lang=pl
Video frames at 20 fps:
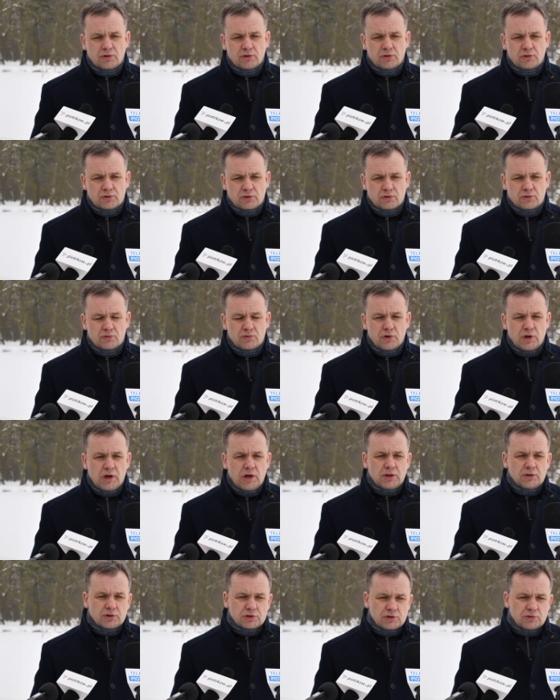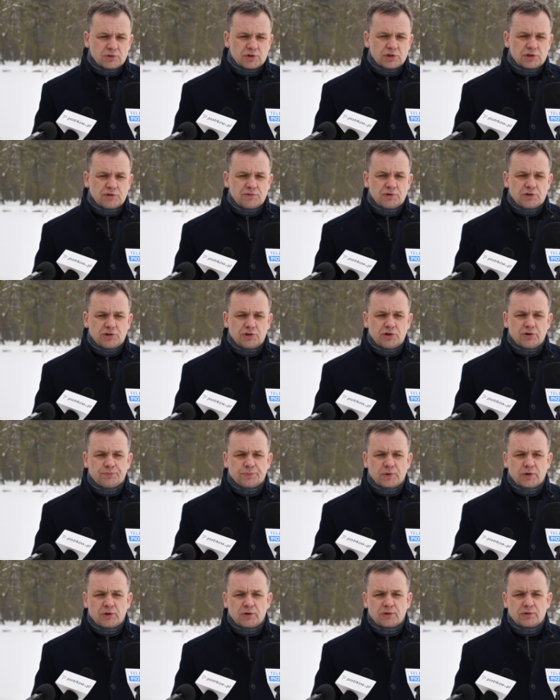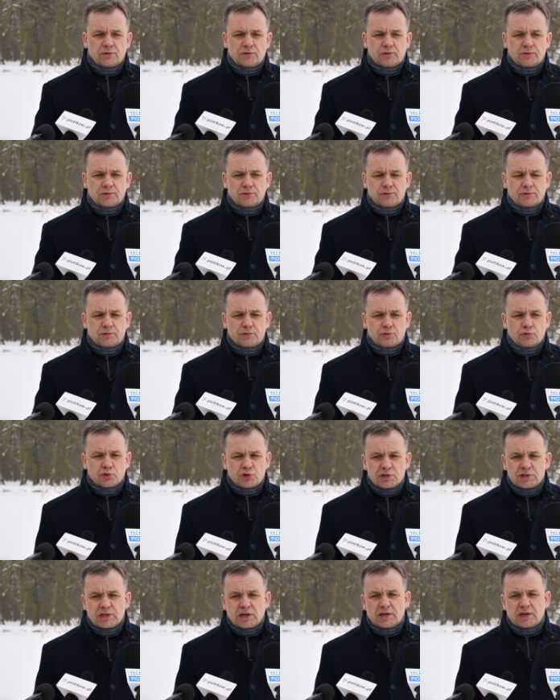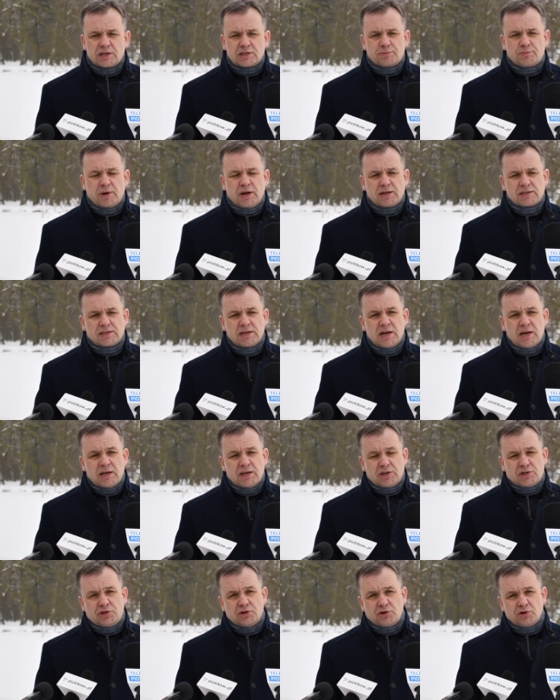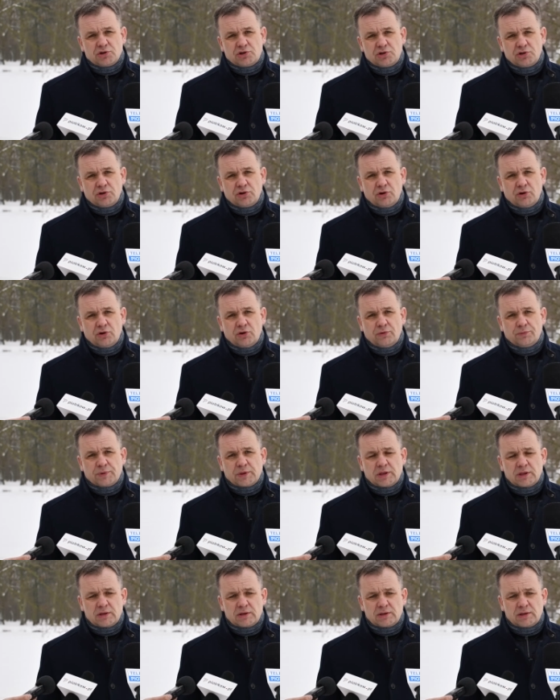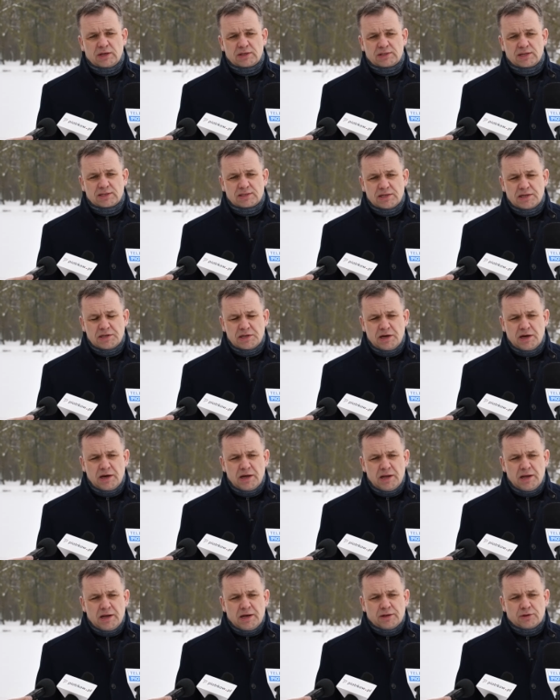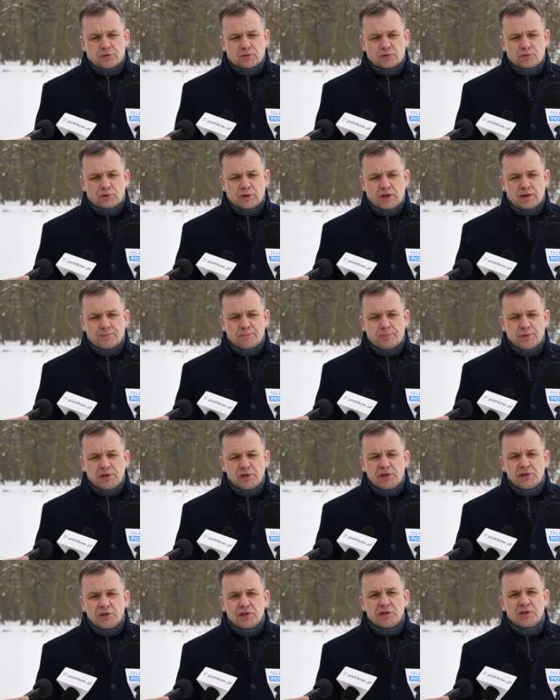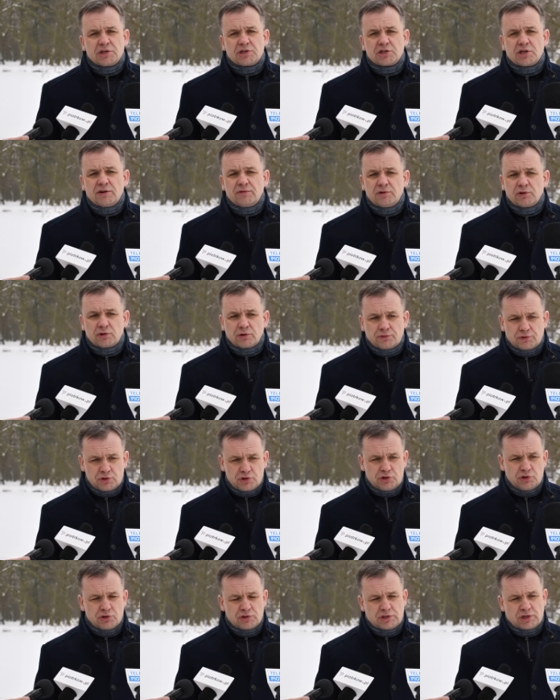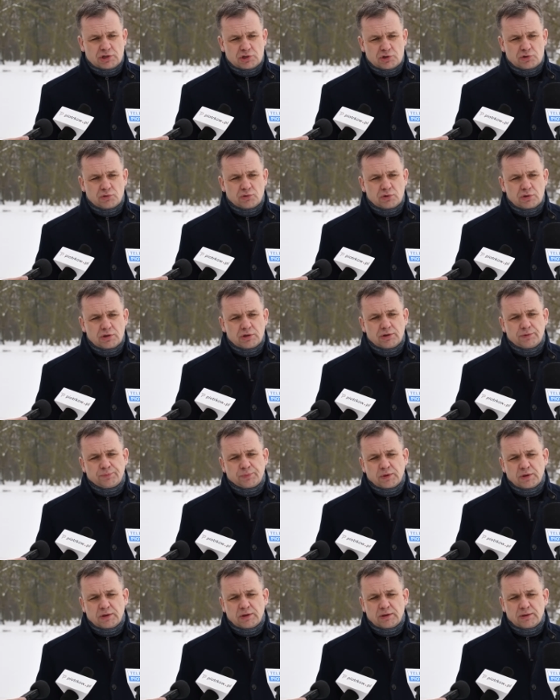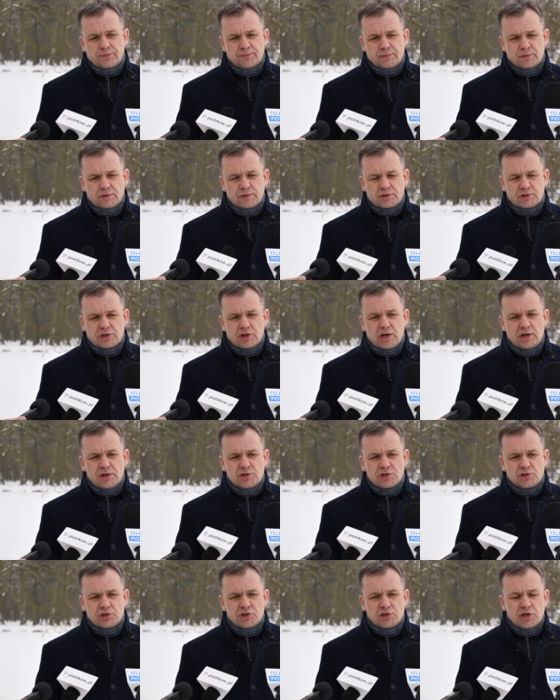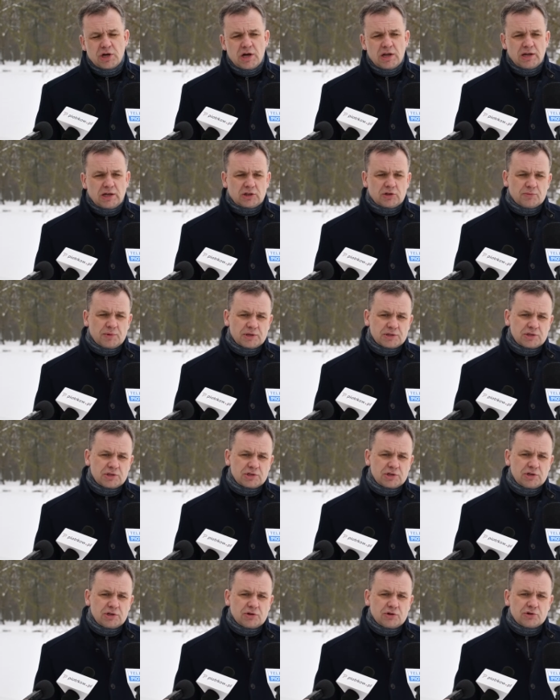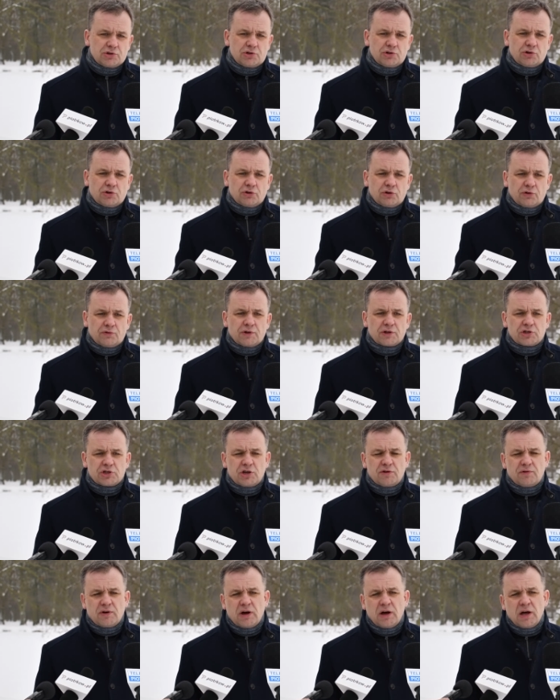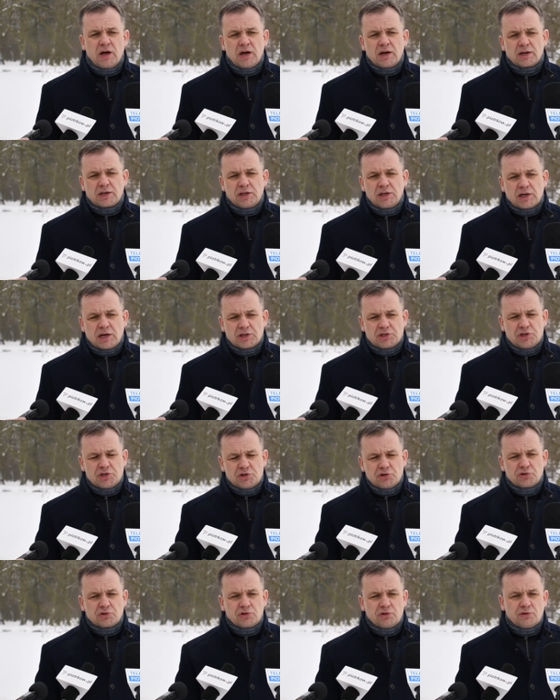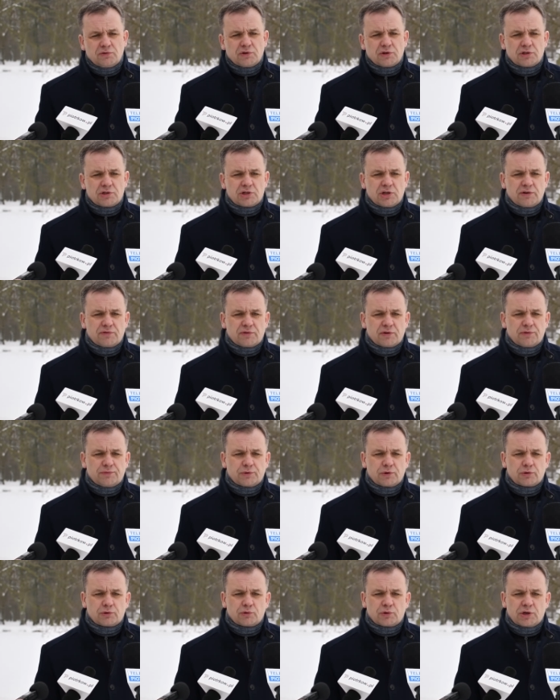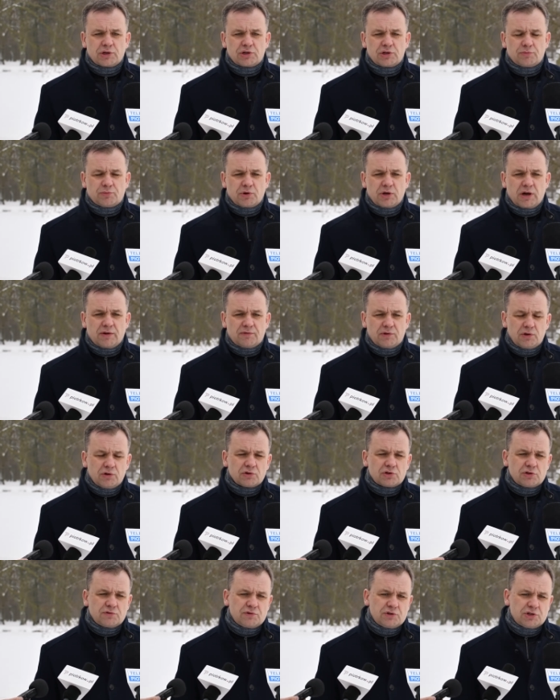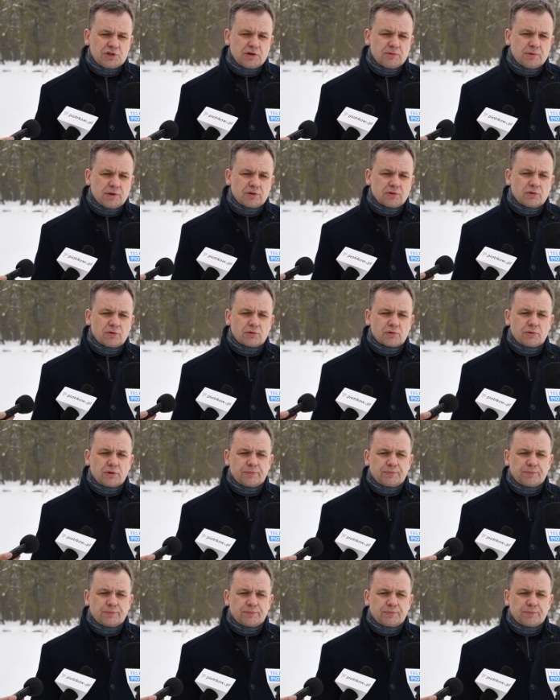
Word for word: roku. To są rzeczywiście mm, e, e, duży zakres prac. Jeśli chodzi o mm, nasadzenia, to tutaj byliny i krzewy to w tysiącach sztuk mm, trzeba liczyć, natomiast jeżeli chodzi o nowe drzewa, kilkadziesiąt nowych drzew tutaj się pojawi i oczywiście będą